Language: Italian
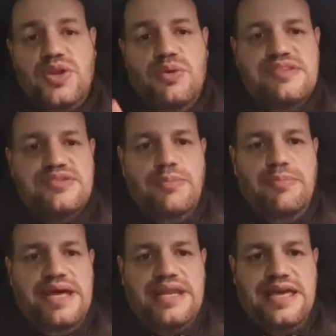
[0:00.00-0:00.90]
Questo
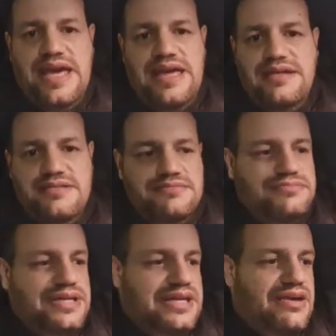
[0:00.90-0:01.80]
perché?
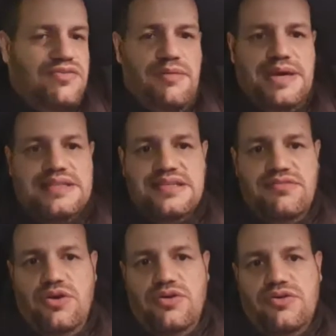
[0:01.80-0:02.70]
Perché ovviamente
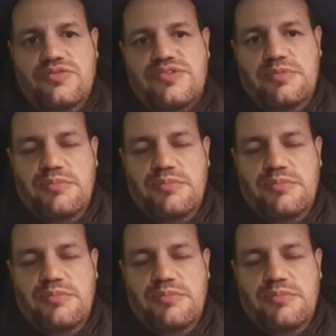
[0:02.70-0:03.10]
vogliono insomma,